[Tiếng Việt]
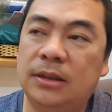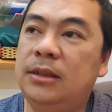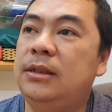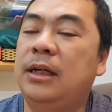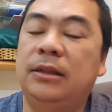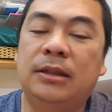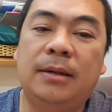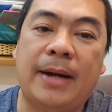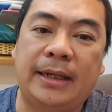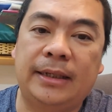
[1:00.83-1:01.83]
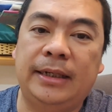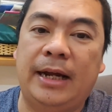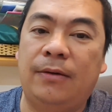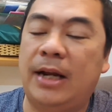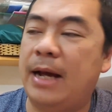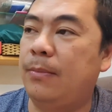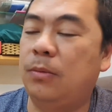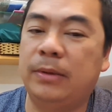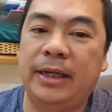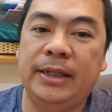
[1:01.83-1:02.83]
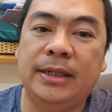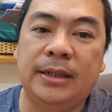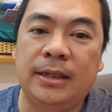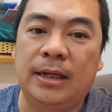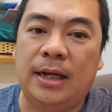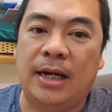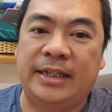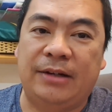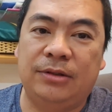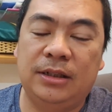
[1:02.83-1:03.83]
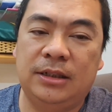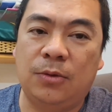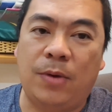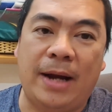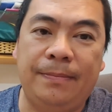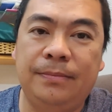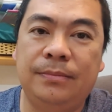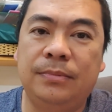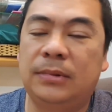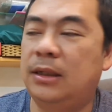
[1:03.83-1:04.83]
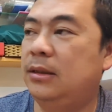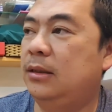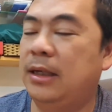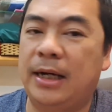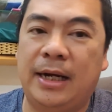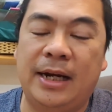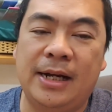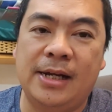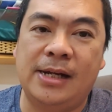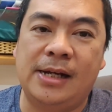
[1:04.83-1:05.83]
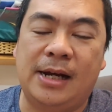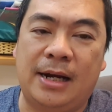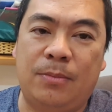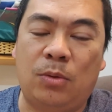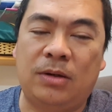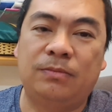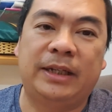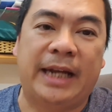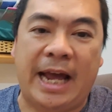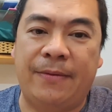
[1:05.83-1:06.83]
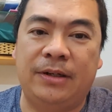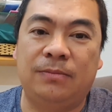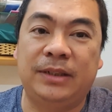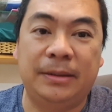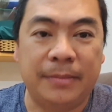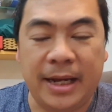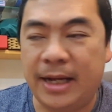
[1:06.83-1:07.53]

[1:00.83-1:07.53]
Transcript: hướng dẫn cho các bạn thế nào là một cái à, giao thức swap từ à, à, một cái đồng tiền A qua đồng tiền B.